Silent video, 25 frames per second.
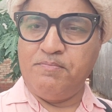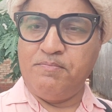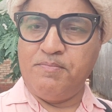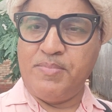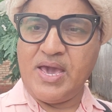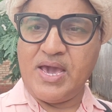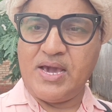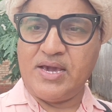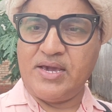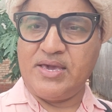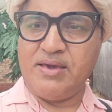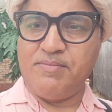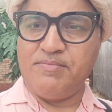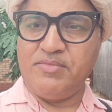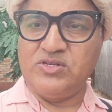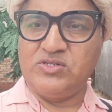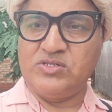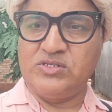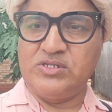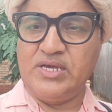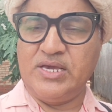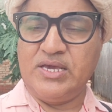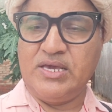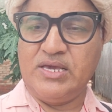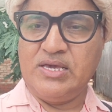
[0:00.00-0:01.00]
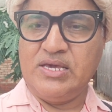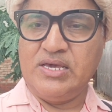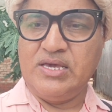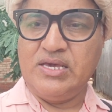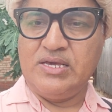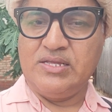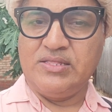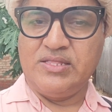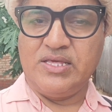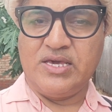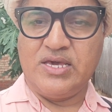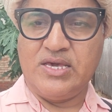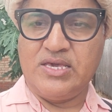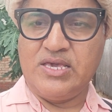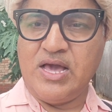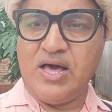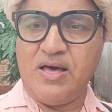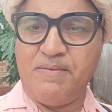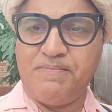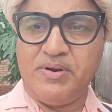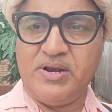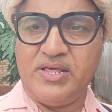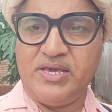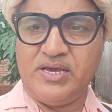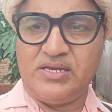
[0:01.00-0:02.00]
बैक कैमरे से देखिए
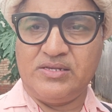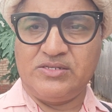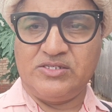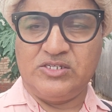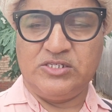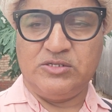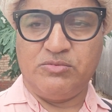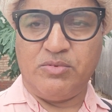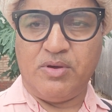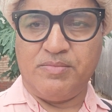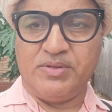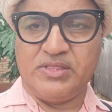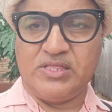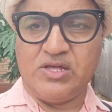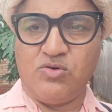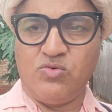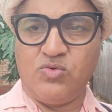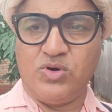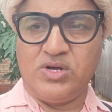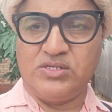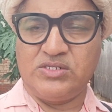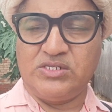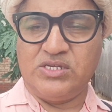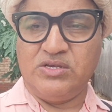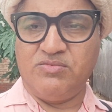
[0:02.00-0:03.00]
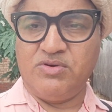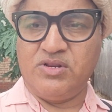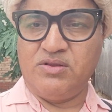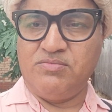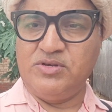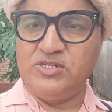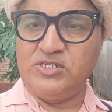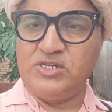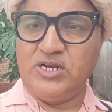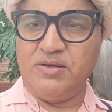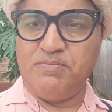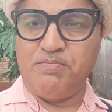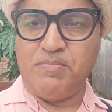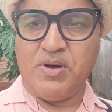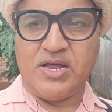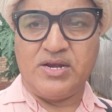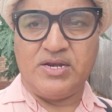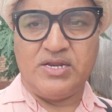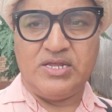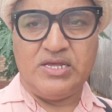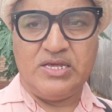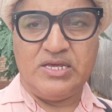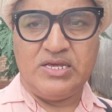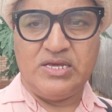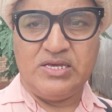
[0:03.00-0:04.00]
यहाँ पर एक चीज़ मैं बताऊँगा सीवर बिजली
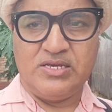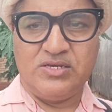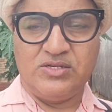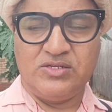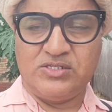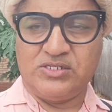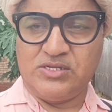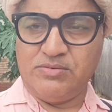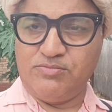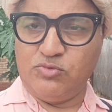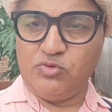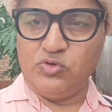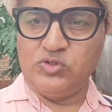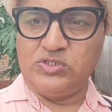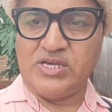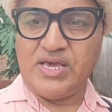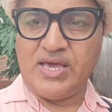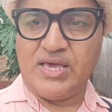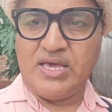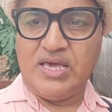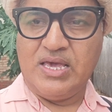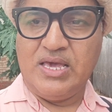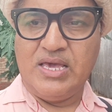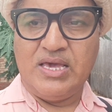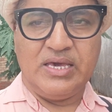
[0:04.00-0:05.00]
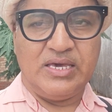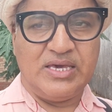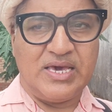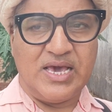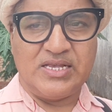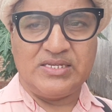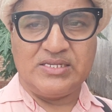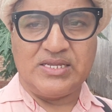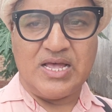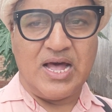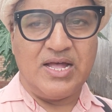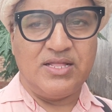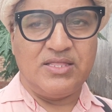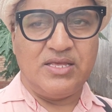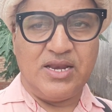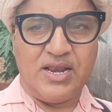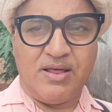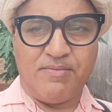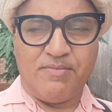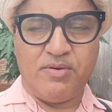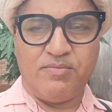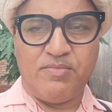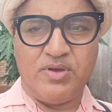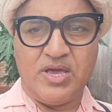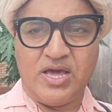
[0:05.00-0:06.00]
पानी सब कुछ है गैस आधे
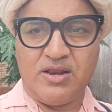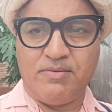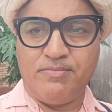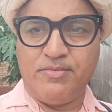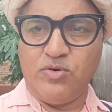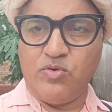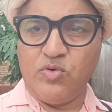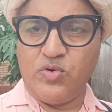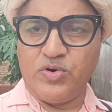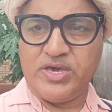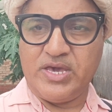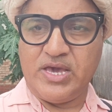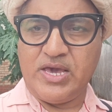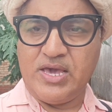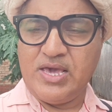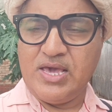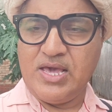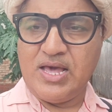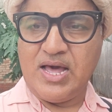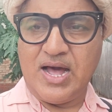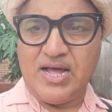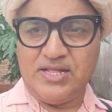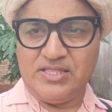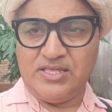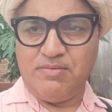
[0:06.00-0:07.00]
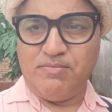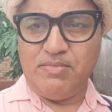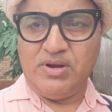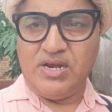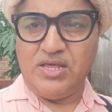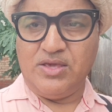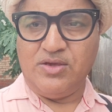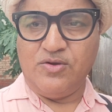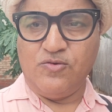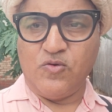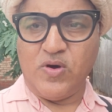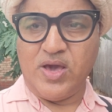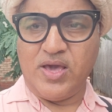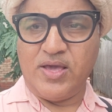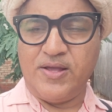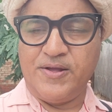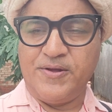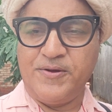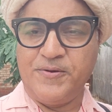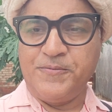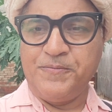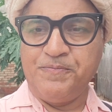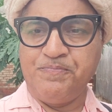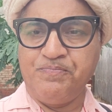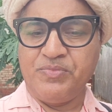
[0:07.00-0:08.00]
रामा बिहार में हो गया आधे में नहीं हुआ है
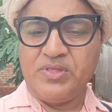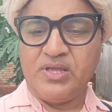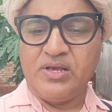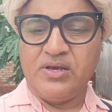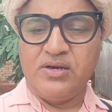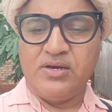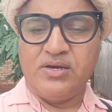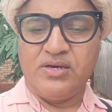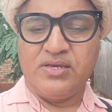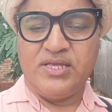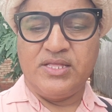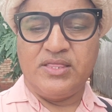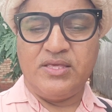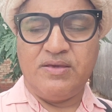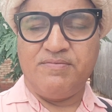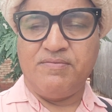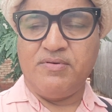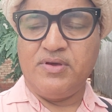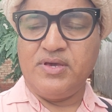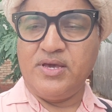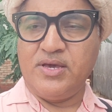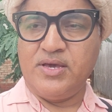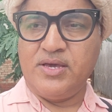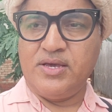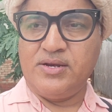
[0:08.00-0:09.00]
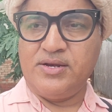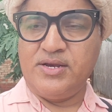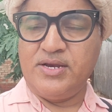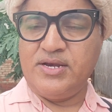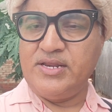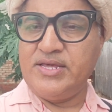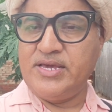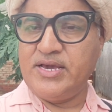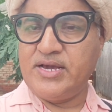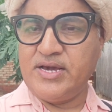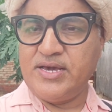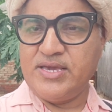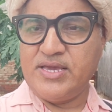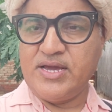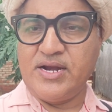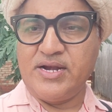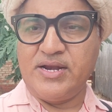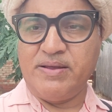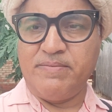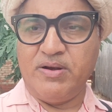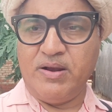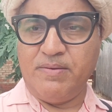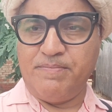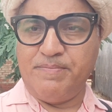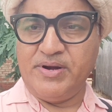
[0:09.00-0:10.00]
यदि डीडीए का यहाँ
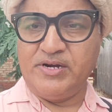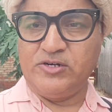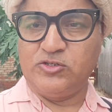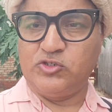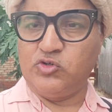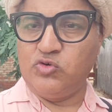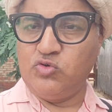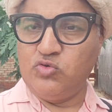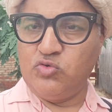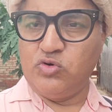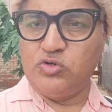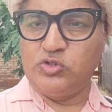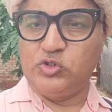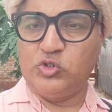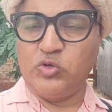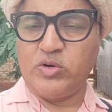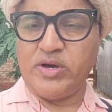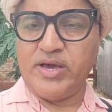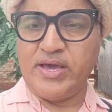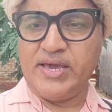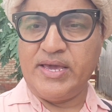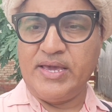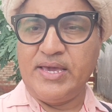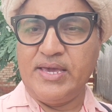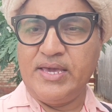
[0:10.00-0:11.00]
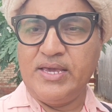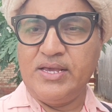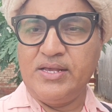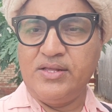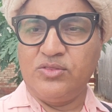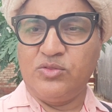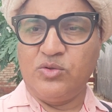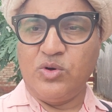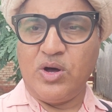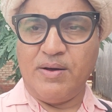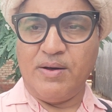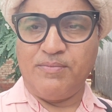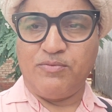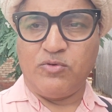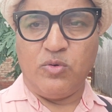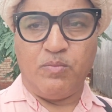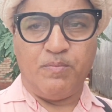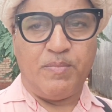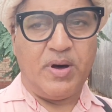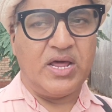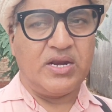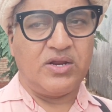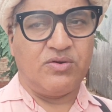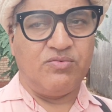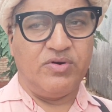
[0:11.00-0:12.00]
डेवलपमेंट शुरू हो चुका है तो आपको
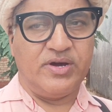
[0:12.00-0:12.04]
पार्क